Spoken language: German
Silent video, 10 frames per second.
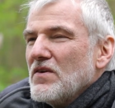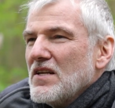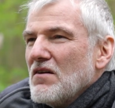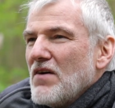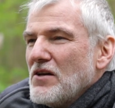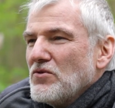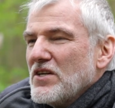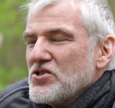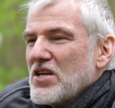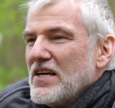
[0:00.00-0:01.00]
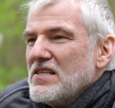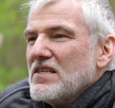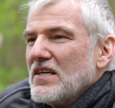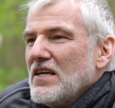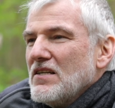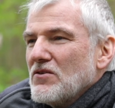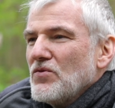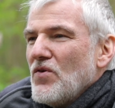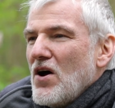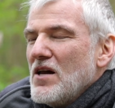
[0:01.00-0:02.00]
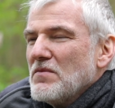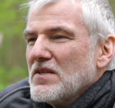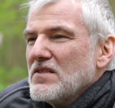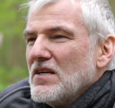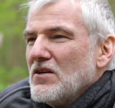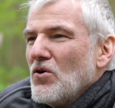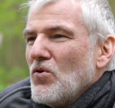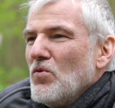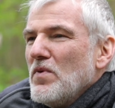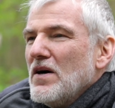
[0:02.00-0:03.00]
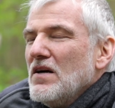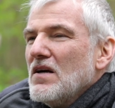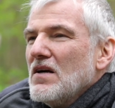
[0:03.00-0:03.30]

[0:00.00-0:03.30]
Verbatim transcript: wenn der Wald unter Stress gerät, also vor allem jetzt hier in Europa,